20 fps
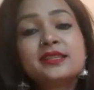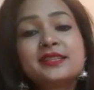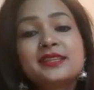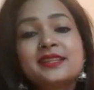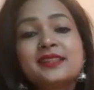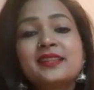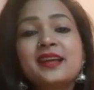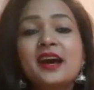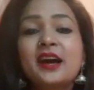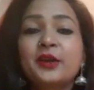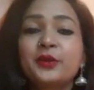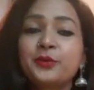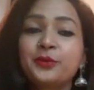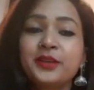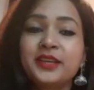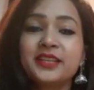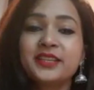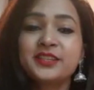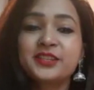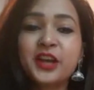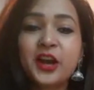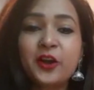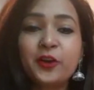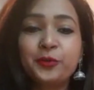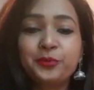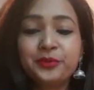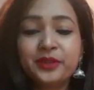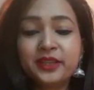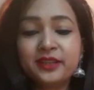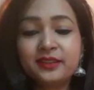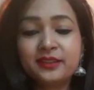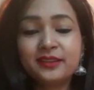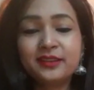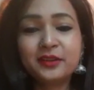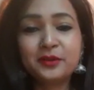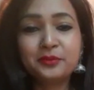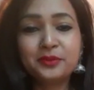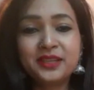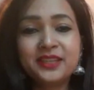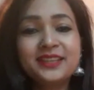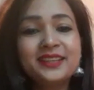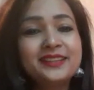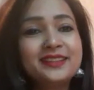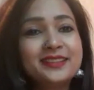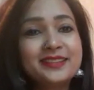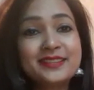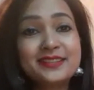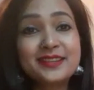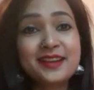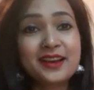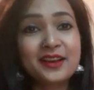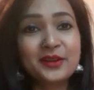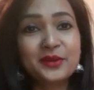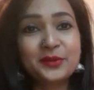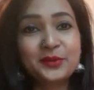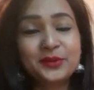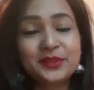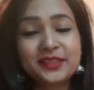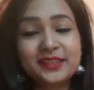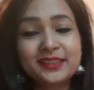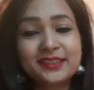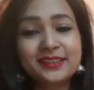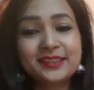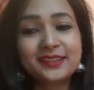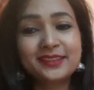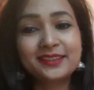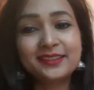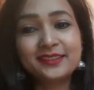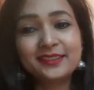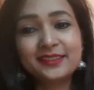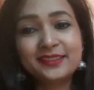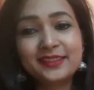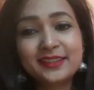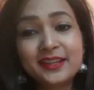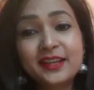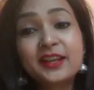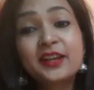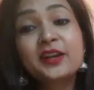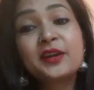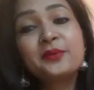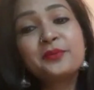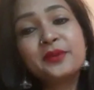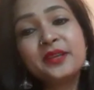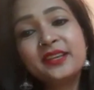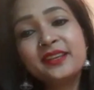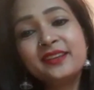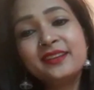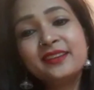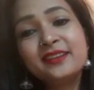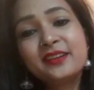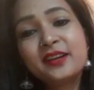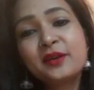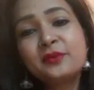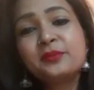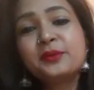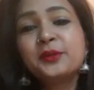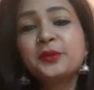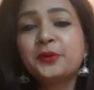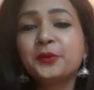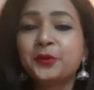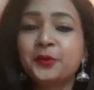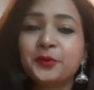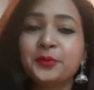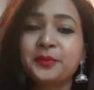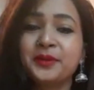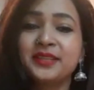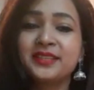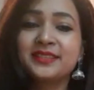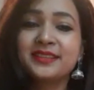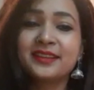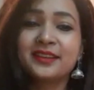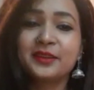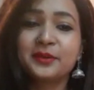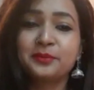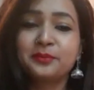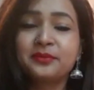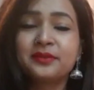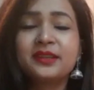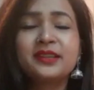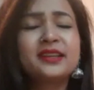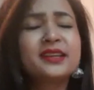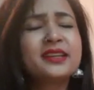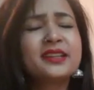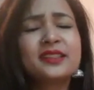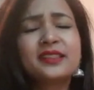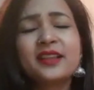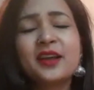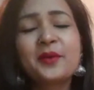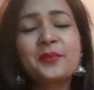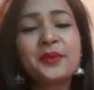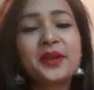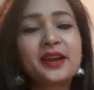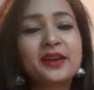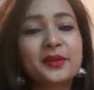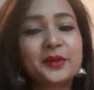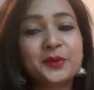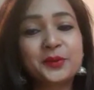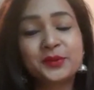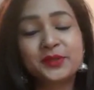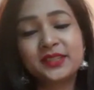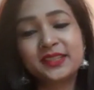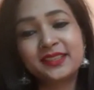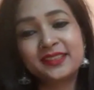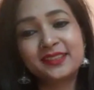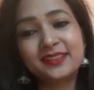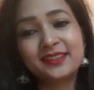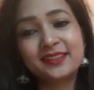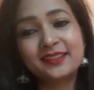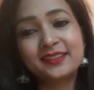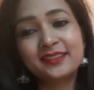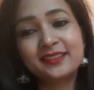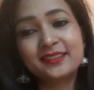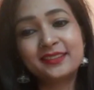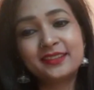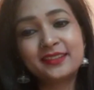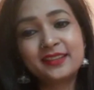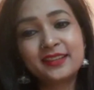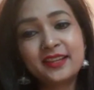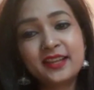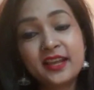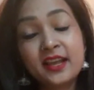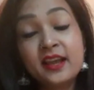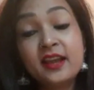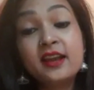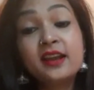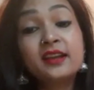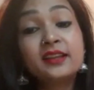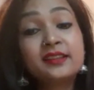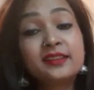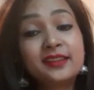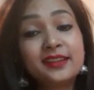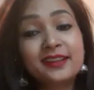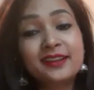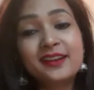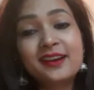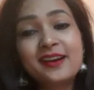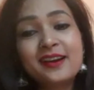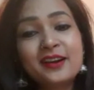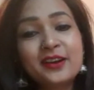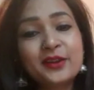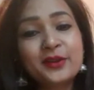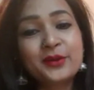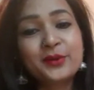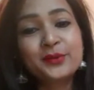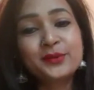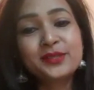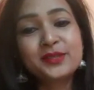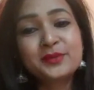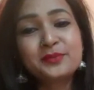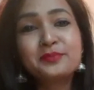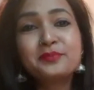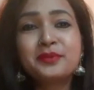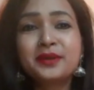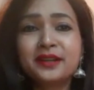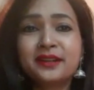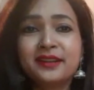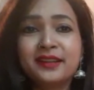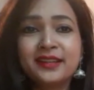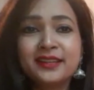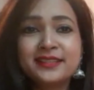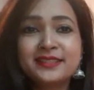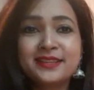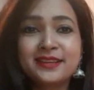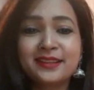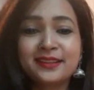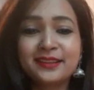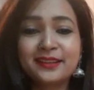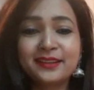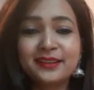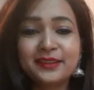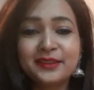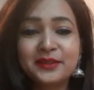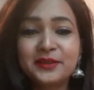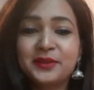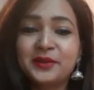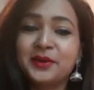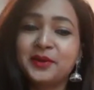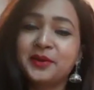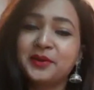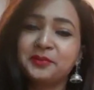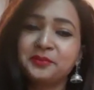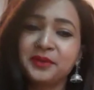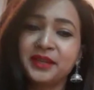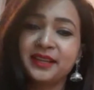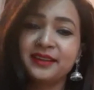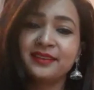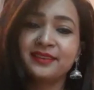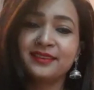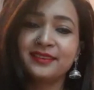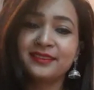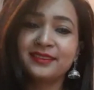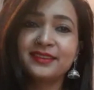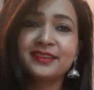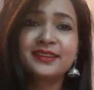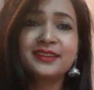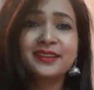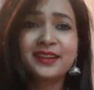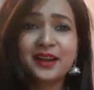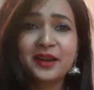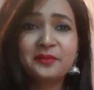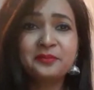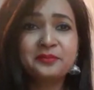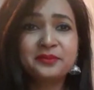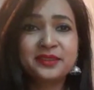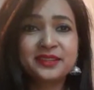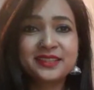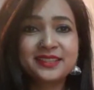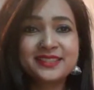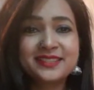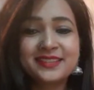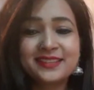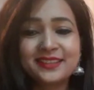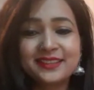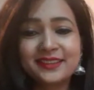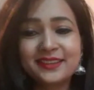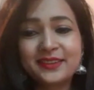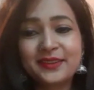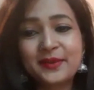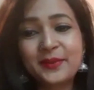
सितारों की छाँव में कभी इंतज़ार होता था कभी हम दोनों में सनम कितना प्यार होता था तेरा हर रोज़ पढ़ने जाना और मेरा काम पर जाना